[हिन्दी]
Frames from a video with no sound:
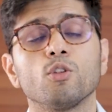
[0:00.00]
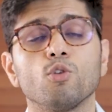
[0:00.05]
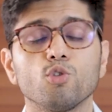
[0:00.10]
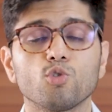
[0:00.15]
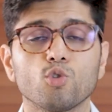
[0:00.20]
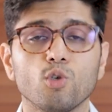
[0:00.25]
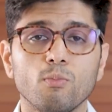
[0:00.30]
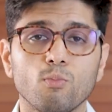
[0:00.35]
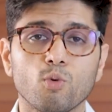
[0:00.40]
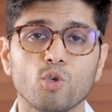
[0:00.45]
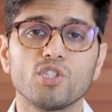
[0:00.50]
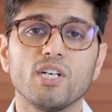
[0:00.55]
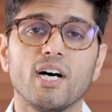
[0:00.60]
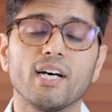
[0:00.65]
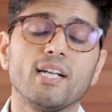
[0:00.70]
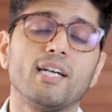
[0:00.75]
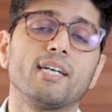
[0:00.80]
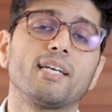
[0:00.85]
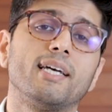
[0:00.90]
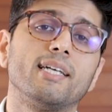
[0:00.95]
तो उसको
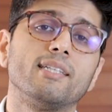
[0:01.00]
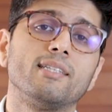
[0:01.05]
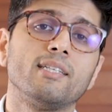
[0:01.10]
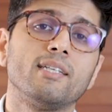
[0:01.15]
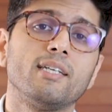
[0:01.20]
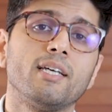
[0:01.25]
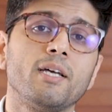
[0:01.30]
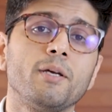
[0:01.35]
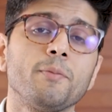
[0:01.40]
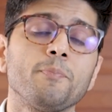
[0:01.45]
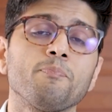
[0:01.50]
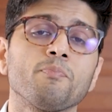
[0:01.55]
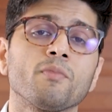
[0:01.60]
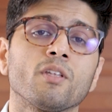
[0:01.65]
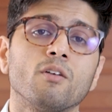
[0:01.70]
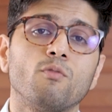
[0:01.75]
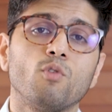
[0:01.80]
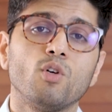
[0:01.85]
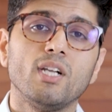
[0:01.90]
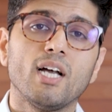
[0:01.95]
मुरझाना कहते हैं
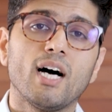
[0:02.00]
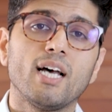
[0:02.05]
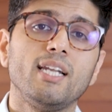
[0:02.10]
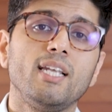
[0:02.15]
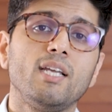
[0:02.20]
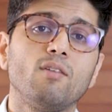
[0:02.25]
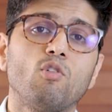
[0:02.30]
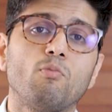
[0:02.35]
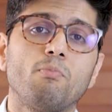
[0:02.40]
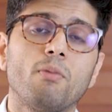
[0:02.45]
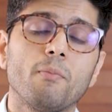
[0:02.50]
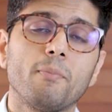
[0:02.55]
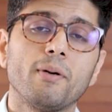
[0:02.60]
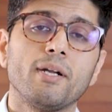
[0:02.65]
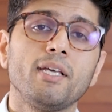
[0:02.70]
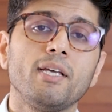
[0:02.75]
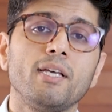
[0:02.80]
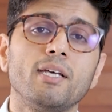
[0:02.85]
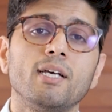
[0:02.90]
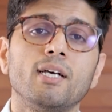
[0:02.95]
वो लाली वो
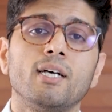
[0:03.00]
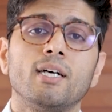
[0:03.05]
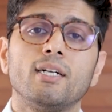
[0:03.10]
पपड़ी